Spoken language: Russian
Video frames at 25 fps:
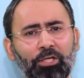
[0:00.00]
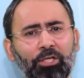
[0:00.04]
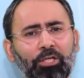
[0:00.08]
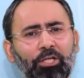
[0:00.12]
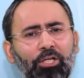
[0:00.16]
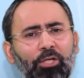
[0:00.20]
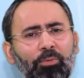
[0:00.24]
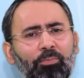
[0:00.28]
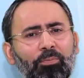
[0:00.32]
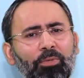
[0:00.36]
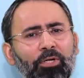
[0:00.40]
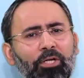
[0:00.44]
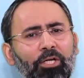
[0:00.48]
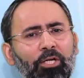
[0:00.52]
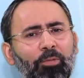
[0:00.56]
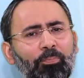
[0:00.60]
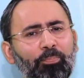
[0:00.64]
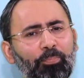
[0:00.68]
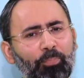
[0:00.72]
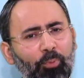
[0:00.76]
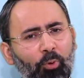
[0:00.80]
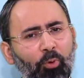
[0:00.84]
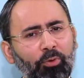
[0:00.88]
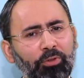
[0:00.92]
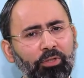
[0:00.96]
И мы
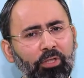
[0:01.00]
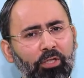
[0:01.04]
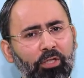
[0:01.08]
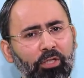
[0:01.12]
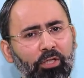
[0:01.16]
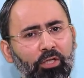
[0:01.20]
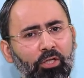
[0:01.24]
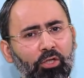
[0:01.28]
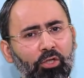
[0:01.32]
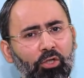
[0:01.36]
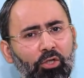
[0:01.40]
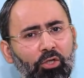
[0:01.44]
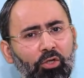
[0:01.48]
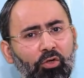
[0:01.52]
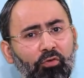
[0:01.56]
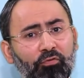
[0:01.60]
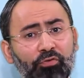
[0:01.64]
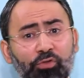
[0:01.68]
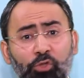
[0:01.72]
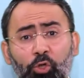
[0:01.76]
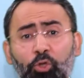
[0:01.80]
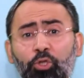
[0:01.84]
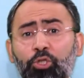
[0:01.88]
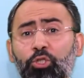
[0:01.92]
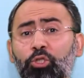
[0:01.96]
поняли,
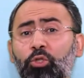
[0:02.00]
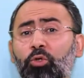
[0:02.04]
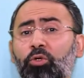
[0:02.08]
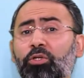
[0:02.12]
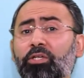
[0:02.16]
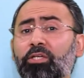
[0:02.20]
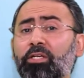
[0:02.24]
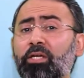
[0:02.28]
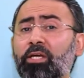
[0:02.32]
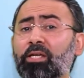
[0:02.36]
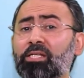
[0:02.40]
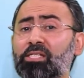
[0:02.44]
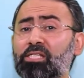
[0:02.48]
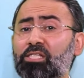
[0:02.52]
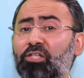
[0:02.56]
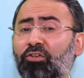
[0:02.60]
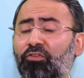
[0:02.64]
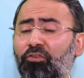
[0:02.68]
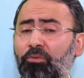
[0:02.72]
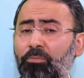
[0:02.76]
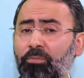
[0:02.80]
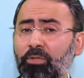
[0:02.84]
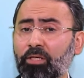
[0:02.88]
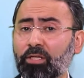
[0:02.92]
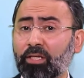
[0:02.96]
все, что есть в
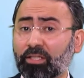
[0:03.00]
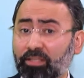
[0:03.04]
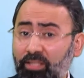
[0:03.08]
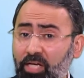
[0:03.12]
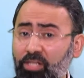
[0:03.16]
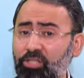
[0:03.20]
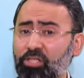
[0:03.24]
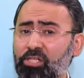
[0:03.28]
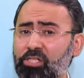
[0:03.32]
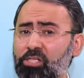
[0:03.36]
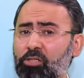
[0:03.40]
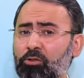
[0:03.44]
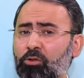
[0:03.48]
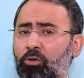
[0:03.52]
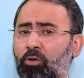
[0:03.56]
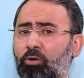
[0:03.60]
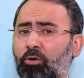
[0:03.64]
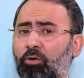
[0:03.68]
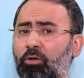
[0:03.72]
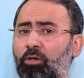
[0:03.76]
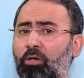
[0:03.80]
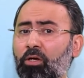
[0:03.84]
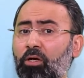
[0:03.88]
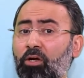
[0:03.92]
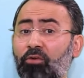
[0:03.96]
мире, даже
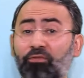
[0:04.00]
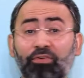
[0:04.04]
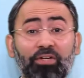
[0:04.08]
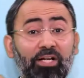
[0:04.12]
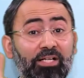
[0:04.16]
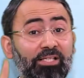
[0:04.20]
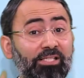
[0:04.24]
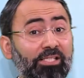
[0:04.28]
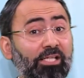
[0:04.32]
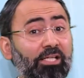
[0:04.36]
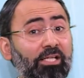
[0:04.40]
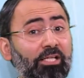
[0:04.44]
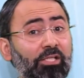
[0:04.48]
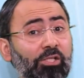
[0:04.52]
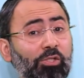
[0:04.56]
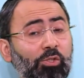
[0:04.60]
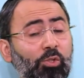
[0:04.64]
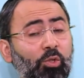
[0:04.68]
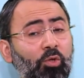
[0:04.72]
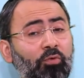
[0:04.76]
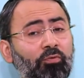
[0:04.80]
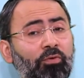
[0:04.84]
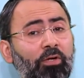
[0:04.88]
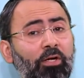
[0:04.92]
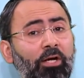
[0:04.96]
зло, в конце
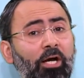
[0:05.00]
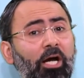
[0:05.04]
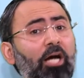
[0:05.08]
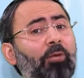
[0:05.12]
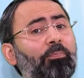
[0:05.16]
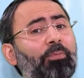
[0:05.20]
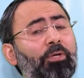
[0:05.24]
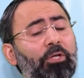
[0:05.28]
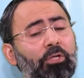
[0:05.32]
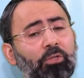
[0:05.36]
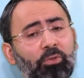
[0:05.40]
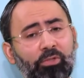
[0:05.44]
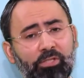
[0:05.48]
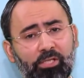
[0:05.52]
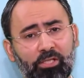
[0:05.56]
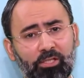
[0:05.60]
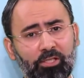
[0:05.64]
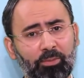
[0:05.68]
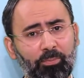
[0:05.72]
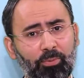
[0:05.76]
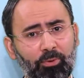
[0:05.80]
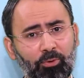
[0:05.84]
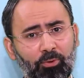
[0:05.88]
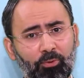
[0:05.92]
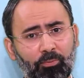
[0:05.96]
концов обернется
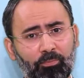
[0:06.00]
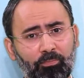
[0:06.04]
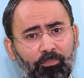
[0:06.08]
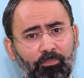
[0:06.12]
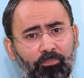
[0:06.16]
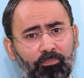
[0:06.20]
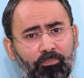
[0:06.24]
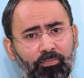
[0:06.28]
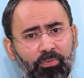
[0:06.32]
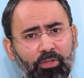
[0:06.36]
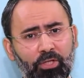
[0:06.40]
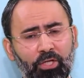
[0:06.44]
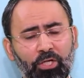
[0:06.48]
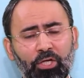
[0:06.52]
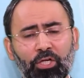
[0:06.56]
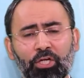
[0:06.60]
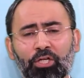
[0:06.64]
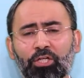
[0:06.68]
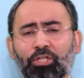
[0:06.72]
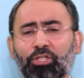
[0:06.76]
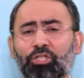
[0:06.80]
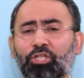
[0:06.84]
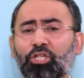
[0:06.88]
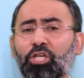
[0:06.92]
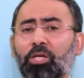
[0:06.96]
добром –
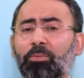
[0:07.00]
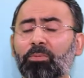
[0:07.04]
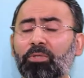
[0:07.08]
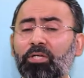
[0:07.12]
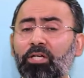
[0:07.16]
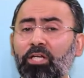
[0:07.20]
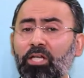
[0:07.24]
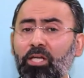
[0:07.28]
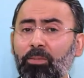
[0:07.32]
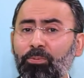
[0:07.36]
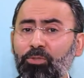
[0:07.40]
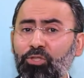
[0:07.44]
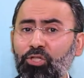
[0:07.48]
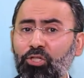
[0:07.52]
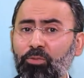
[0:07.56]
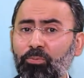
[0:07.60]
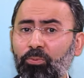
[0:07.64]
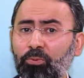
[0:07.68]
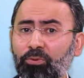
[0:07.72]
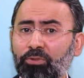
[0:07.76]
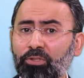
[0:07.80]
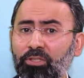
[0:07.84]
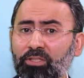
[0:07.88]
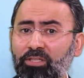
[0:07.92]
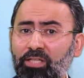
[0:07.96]
чем крепче
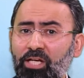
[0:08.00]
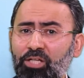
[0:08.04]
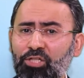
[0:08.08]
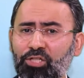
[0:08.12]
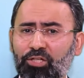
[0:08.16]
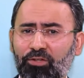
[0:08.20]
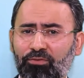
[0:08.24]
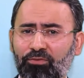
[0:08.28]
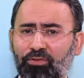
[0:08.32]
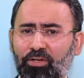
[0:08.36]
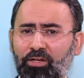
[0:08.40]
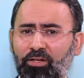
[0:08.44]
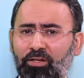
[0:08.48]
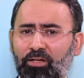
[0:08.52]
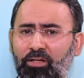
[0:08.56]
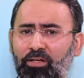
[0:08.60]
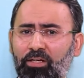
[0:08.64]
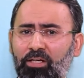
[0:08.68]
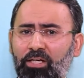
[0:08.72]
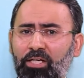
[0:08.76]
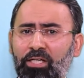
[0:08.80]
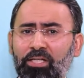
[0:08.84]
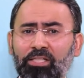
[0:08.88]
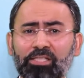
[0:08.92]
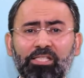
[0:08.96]
будет наша вера,
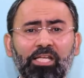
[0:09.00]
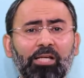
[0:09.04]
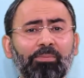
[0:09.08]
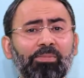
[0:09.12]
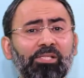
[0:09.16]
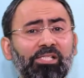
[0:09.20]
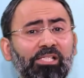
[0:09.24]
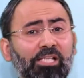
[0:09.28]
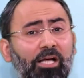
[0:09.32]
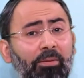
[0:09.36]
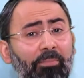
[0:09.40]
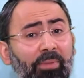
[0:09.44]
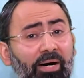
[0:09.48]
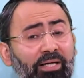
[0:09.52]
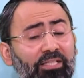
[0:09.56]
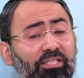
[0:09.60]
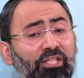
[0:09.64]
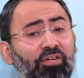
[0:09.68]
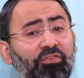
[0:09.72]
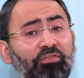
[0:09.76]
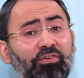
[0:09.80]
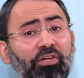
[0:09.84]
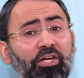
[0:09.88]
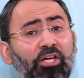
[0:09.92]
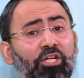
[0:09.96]
тем
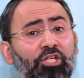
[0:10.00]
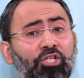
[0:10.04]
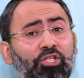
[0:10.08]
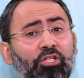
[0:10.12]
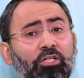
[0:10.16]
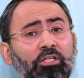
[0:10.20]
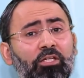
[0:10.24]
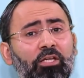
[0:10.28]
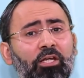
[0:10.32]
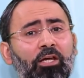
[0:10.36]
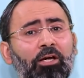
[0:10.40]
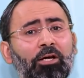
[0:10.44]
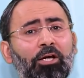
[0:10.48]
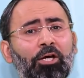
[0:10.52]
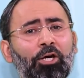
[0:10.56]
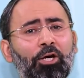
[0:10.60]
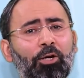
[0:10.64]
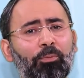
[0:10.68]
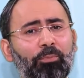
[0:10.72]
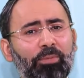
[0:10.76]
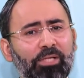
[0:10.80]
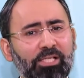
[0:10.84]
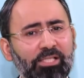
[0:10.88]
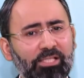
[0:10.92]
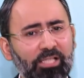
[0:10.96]
самоотверженнее
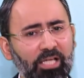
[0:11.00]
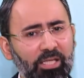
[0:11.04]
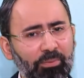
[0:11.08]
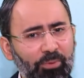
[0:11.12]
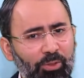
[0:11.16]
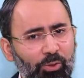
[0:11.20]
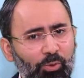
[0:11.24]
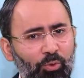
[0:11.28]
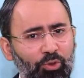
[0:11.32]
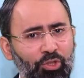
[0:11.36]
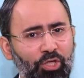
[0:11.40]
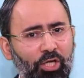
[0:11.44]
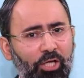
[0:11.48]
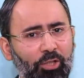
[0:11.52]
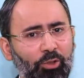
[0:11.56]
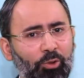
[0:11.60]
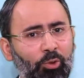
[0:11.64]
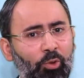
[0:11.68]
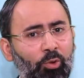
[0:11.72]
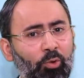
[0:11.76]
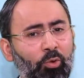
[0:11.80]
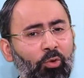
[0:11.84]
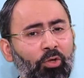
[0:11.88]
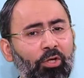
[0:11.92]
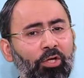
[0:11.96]
мы станем изучать
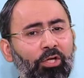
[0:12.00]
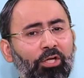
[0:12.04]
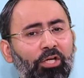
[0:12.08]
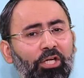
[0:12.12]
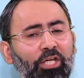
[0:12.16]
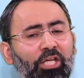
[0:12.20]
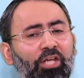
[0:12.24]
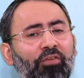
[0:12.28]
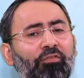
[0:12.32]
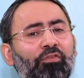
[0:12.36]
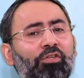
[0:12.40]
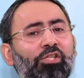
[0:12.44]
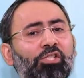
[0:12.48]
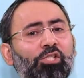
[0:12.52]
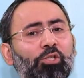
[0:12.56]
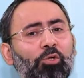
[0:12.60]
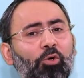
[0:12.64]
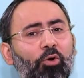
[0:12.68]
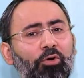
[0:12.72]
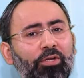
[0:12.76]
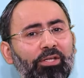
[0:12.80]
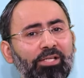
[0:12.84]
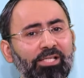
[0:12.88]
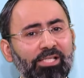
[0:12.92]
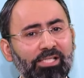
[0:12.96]
Тору, и
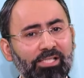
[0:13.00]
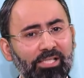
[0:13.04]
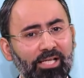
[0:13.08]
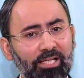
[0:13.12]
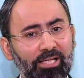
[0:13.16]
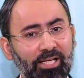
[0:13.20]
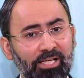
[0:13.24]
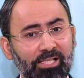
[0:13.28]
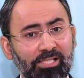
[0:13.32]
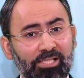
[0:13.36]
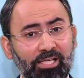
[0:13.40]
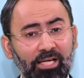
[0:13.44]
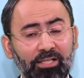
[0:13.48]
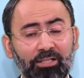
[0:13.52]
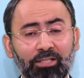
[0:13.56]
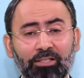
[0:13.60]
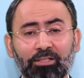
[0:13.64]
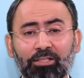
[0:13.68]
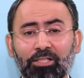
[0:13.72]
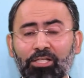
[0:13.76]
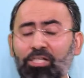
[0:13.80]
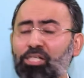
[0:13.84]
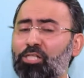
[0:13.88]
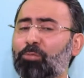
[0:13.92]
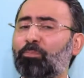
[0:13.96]
вскоре настанет
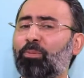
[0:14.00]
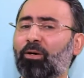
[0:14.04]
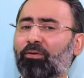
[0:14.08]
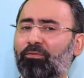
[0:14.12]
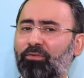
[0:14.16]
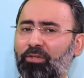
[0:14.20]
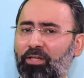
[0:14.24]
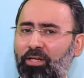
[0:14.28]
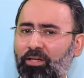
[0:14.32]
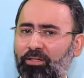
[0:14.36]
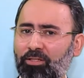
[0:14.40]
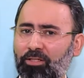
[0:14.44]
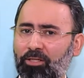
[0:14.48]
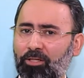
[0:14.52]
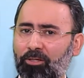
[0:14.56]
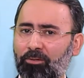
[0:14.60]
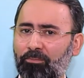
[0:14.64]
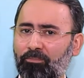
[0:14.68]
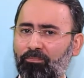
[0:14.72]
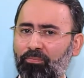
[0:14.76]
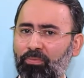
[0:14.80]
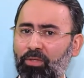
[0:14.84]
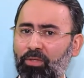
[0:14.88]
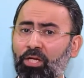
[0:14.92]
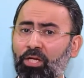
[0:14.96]
избавление.
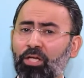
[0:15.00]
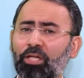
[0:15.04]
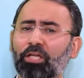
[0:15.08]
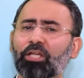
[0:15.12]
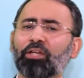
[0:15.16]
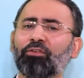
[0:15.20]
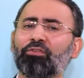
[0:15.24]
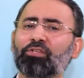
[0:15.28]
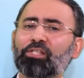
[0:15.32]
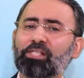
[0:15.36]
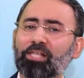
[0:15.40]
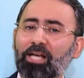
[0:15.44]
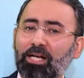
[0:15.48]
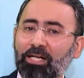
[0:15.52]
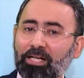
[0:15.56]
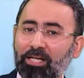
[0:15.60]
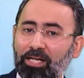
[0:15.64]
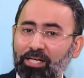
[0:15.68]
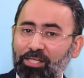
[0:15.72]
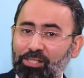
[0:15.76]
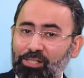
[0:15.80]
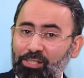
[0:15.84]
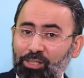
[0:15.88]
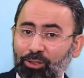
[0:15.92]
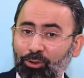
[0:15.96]
И
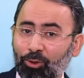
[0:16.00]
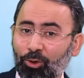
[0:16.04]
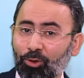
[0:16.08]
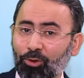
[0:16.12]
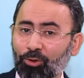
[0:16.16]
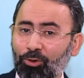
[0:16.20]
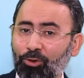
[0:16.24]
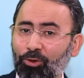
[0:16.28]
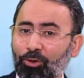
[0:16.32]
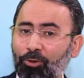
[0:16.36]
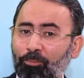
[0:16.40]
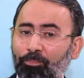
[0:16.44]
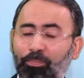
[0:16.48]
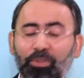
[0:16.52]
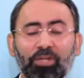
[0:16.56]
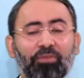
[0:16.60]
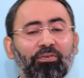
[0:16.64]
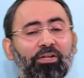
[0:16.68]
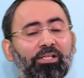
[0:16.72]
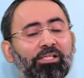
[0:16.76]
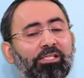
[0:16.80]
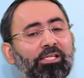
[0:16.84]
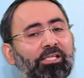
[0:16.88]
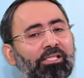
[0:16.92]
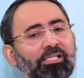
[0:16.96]
всякое зло
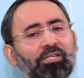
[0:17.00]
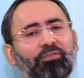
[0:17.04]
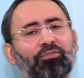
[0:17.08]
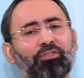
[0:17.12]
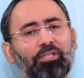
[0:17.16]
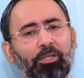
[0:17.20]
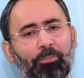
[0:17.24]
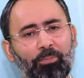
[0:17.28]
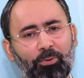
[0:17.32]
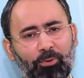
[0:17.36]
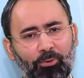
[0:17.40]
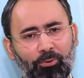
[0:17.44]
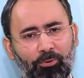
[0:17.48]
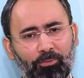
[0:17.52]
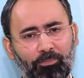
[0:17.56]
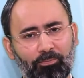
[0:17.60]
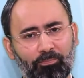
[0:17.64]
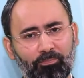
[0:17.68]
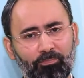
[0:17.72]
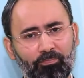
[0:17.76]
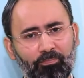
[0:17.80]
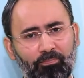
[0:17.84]
превратится в добро.